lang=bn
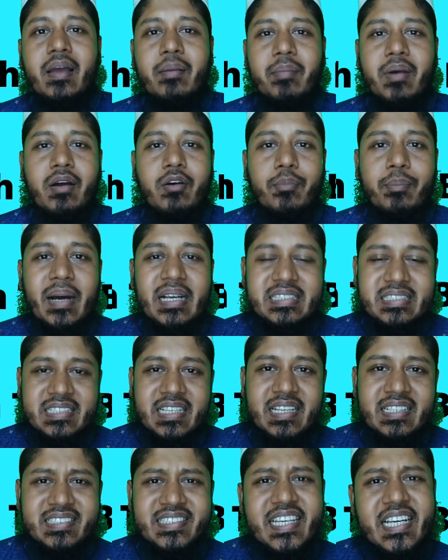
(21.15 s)
বা
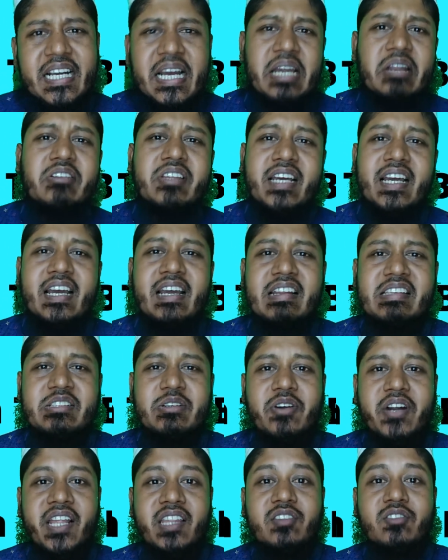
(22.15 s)
বাচ্চার যে কারো দেখা গেল যে
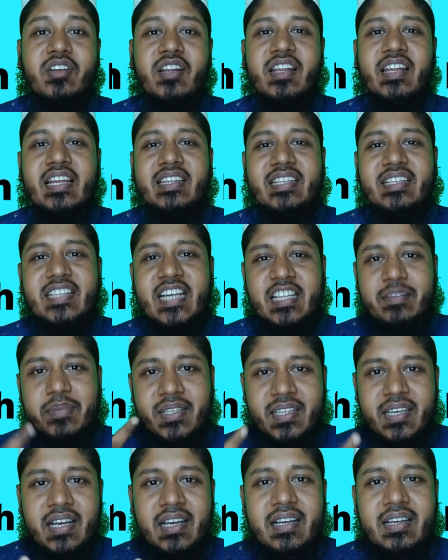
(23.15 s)
হঠাৎ করে রাতে দাঁত
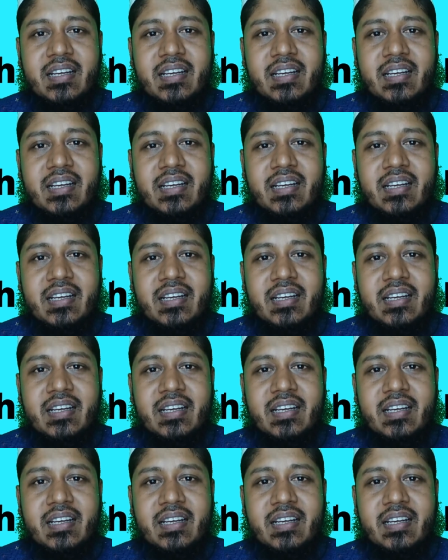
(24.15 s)
ব্যথা